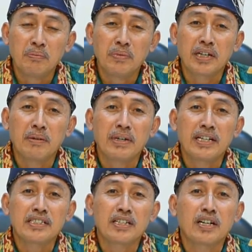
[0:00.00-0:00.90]

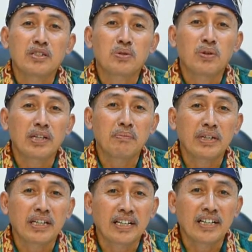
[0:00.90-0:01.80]
bagaimana cara sholat
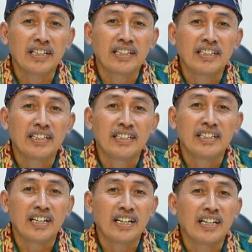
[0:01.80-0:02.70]
mereka,
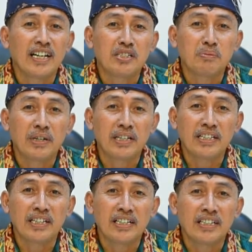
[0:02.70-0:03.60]
dan lain
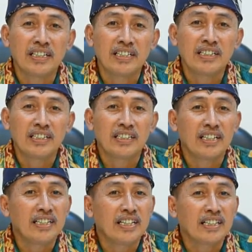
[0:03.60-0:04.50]
sebagainya.
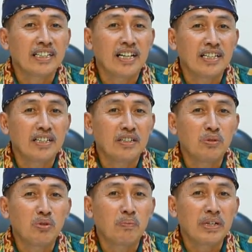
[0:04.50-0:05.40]
Dan yang terakhir,
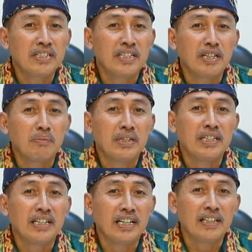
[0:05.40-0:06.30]
untuk pasien yang
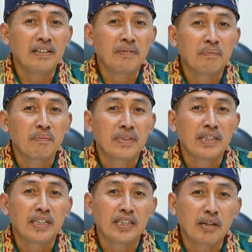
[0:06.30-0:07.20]
meninggal,
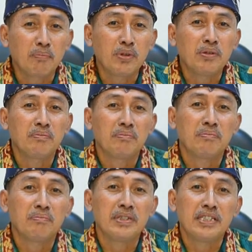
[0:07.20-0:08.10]
kita pun
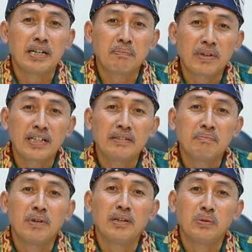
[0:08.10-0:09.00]
menyiapkan
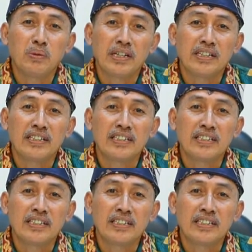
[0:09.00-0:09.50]
bantuan.